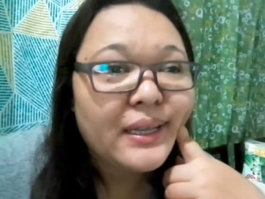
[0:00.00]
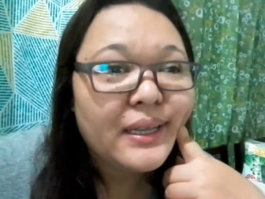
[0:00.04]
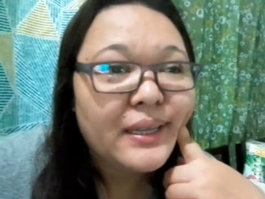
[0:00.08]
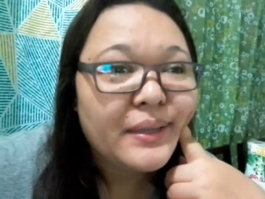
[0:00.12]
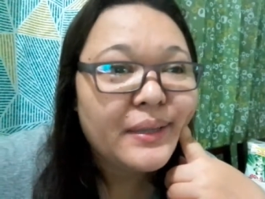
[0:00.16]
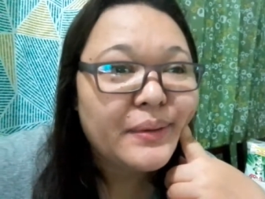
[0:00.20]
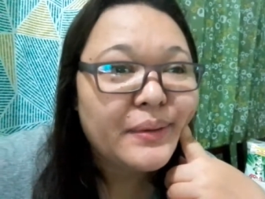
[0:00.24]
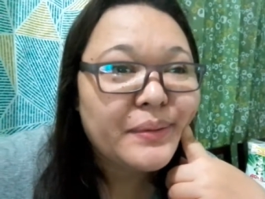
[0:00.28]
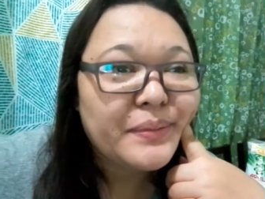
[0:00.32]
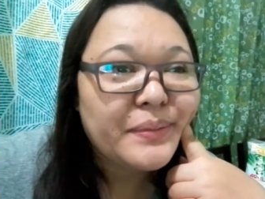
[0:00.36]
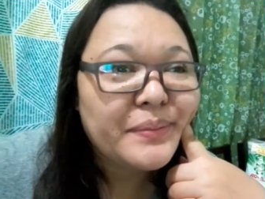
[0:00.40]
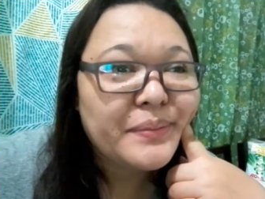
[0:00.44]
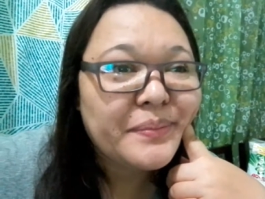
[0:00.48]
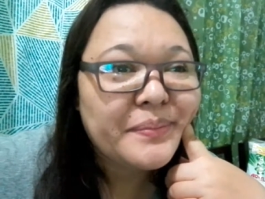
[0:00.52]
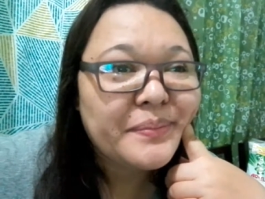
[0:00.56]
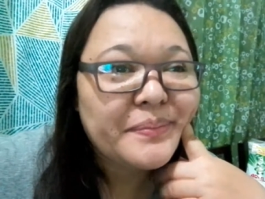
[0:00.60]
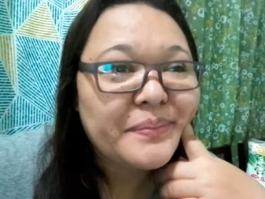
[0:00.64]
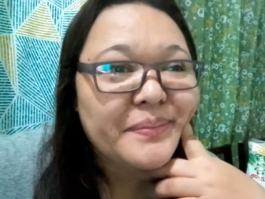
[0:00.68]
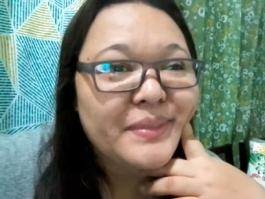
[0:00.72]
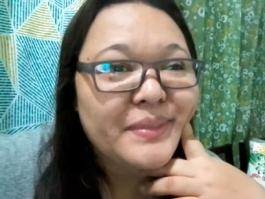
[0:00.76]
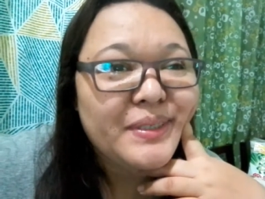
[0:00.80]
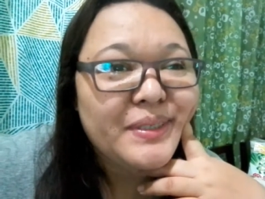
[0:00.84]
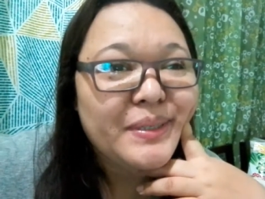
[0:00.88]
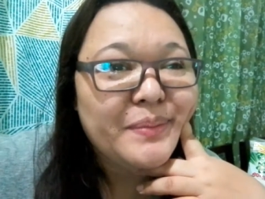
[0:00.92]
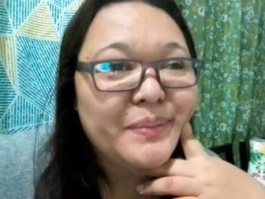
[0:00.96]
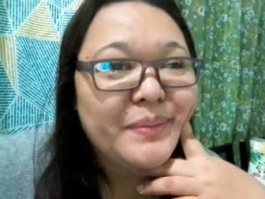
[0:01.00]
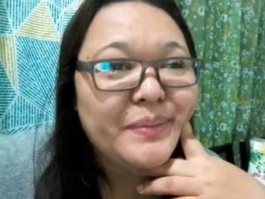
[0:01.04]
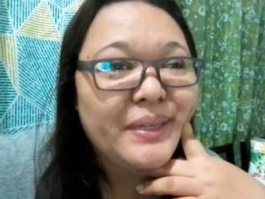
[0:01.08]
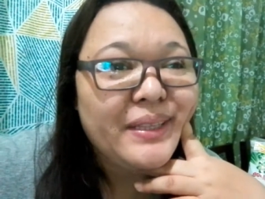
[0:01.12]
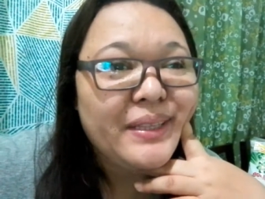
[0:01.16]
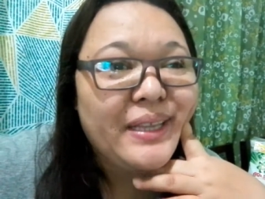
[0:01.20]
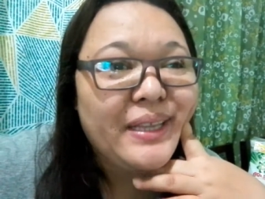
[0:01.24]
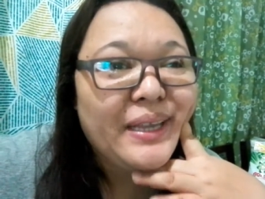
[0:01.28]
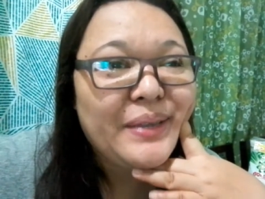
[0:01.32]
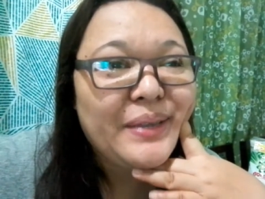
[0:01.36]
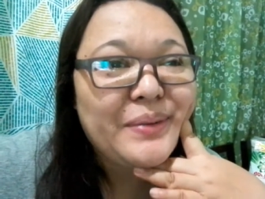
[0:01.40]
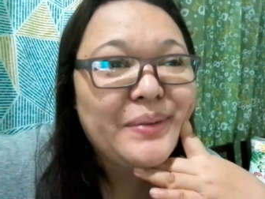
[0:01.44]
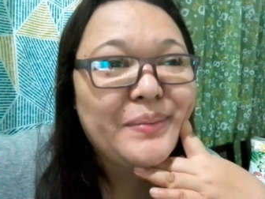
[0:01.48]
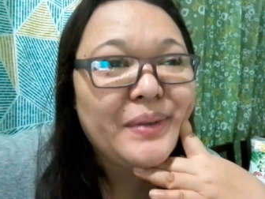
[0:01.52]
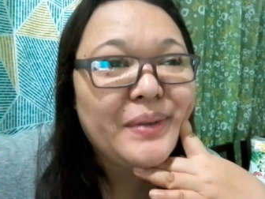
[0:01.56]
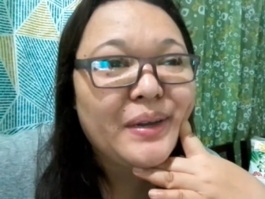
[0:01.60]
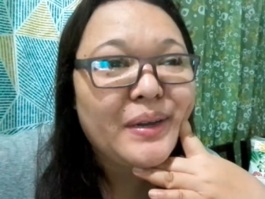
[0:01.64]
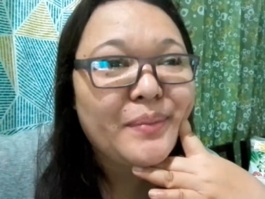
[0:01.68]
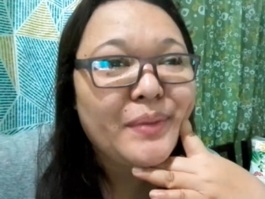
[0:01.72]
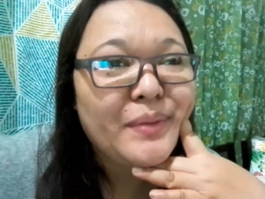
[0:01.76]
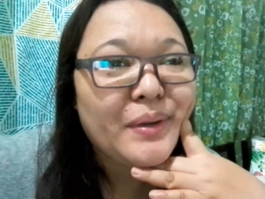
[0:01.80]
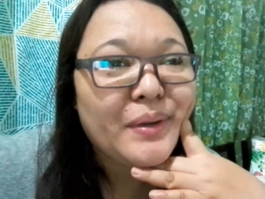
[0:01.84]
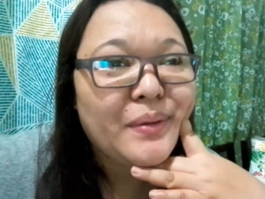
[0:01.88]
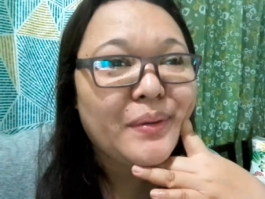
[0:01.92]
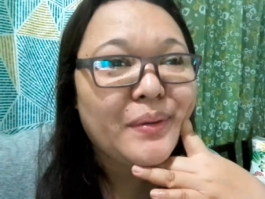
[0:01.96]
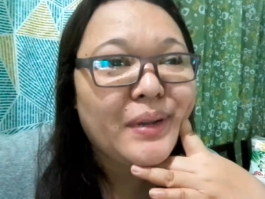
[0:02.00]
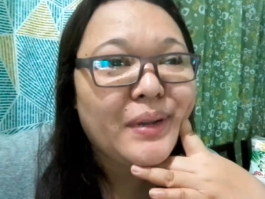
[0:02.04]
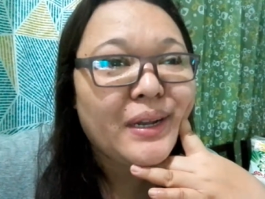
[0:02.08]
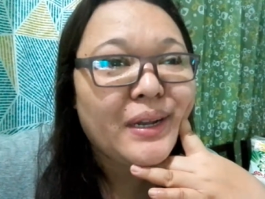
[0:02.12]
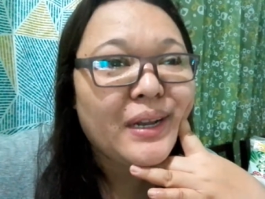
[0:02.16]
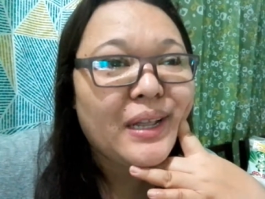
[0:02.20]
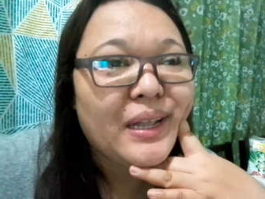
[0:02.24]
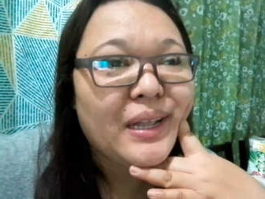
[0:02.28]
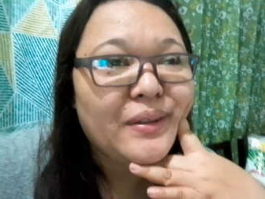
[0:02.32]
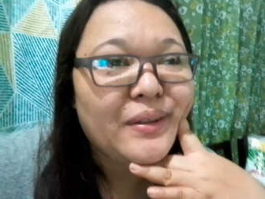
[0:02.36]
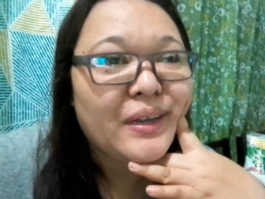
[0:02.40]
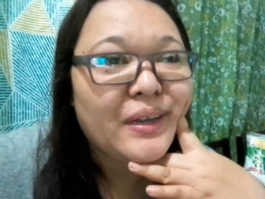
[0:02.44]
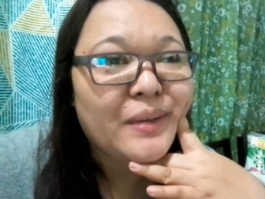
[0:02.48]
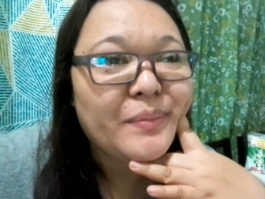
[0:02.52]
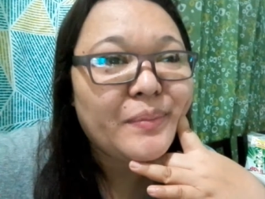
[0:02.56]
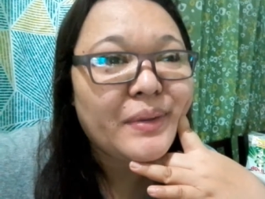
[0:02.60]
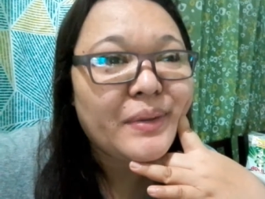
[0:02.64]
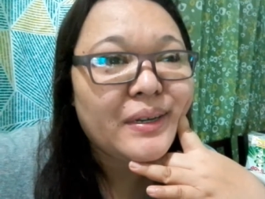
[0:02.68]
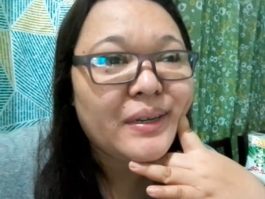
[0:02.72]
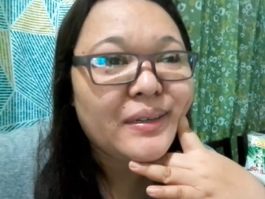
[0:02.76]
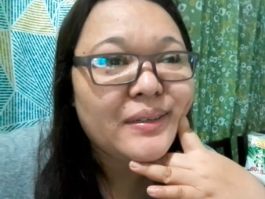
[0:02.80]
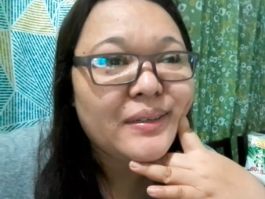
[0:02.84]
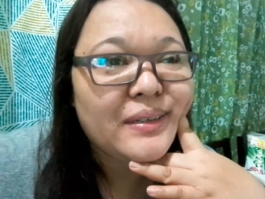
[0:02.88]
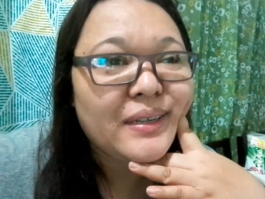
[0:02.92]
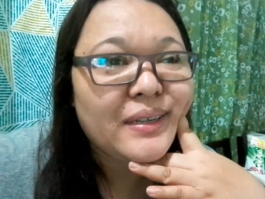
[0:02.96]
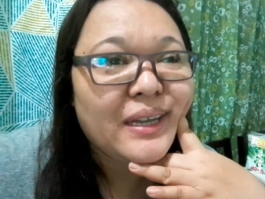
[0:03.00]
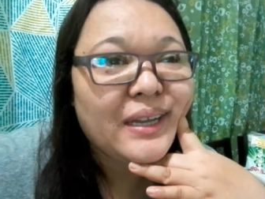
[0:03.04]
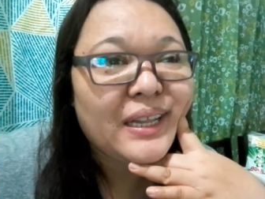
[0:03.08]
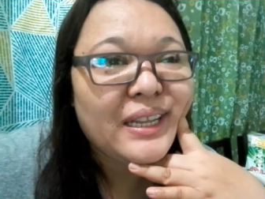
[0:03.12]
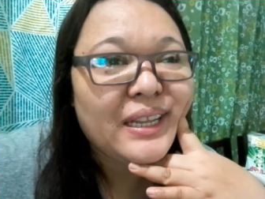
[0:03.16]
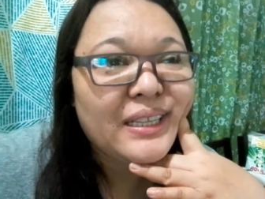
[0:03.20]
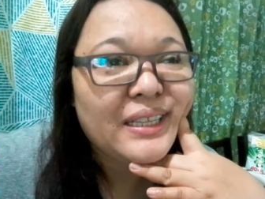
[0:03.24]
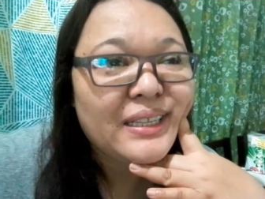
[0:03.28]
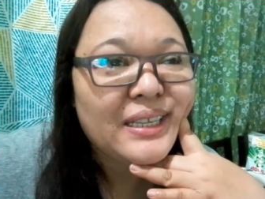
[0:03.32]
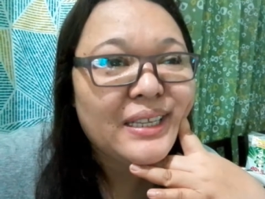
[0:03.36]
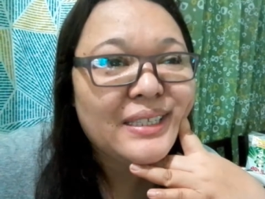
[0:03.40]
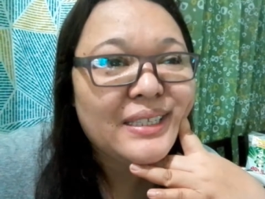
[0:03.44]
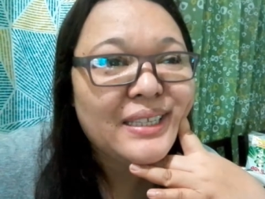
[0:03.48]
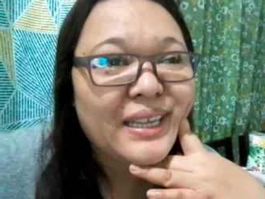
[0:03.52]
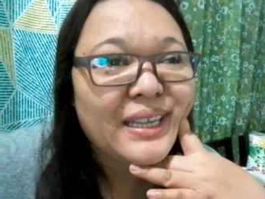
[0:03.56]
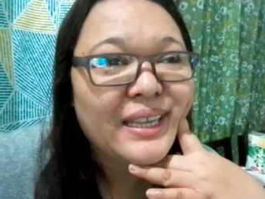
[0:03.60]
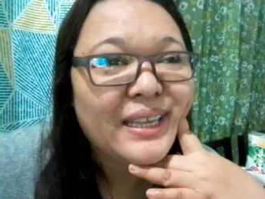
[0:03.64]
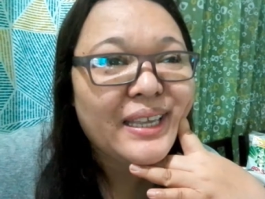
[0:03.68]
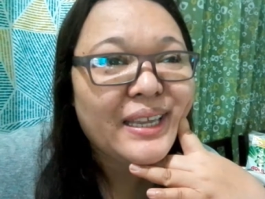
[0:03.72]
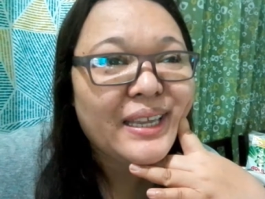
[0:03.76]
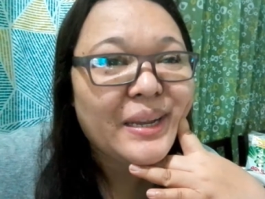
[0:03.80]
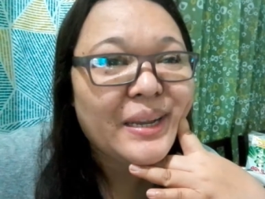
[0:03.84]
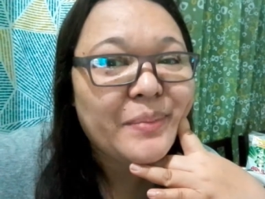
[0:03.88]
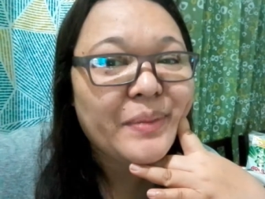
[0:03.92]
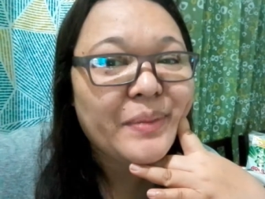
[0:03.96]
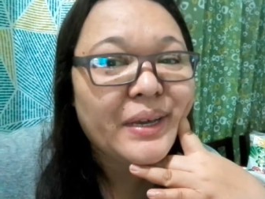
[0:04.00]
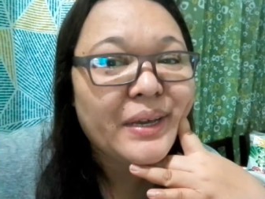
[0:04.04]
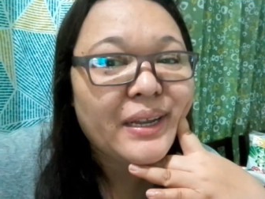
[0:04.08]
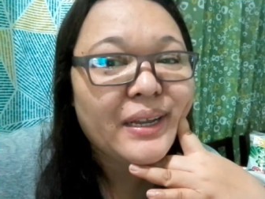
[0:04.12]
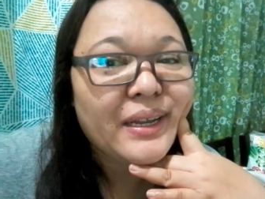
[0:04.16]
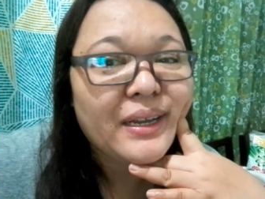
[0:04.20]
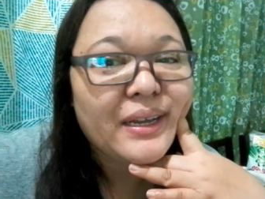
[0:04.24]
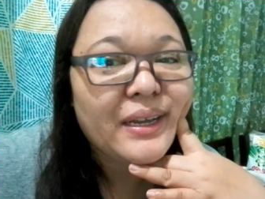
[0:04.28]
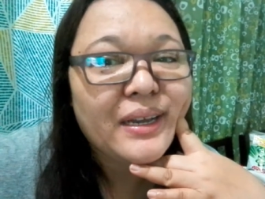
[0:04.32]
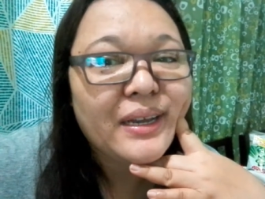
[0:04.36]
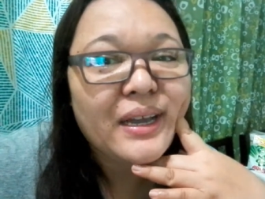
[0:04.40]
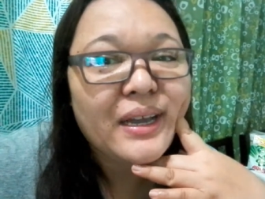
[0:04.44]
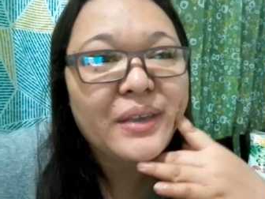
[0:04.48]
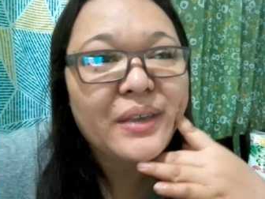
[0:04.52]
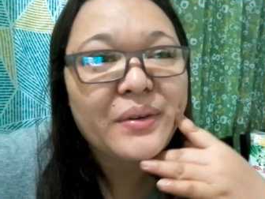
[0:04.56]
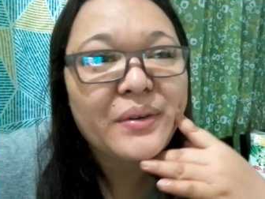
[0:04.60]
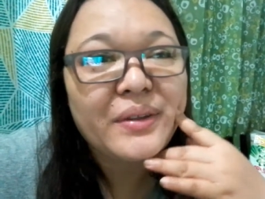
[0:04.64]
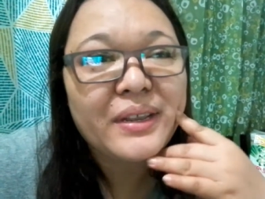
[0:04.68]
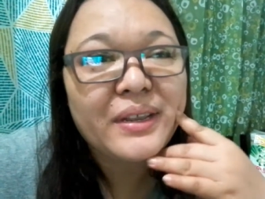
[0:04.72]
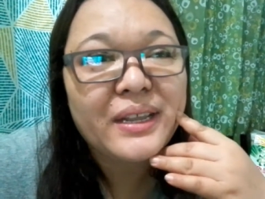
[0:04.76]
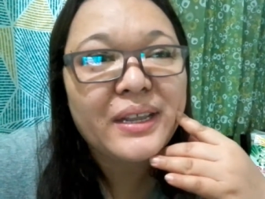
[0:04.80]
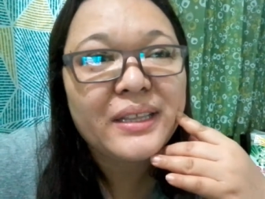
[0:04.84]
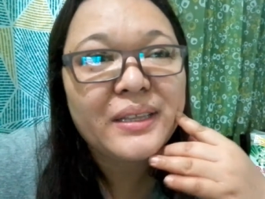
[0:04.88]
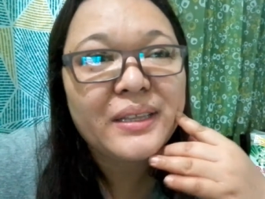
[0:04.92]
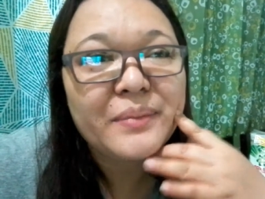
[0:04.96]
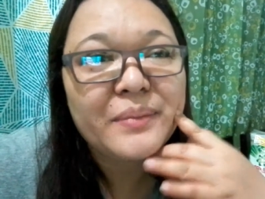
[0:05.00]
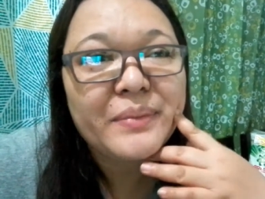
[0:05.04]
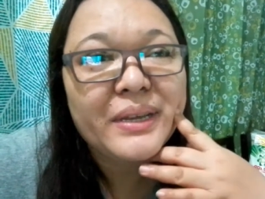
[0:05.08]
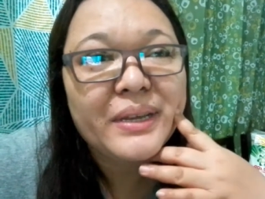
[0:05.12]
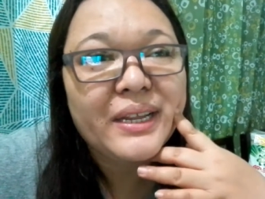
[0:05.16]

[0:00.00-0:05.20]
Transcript: yung syempre tayong mga magulang lalo na kapag galing tayo sa hira parang ayaw rin natin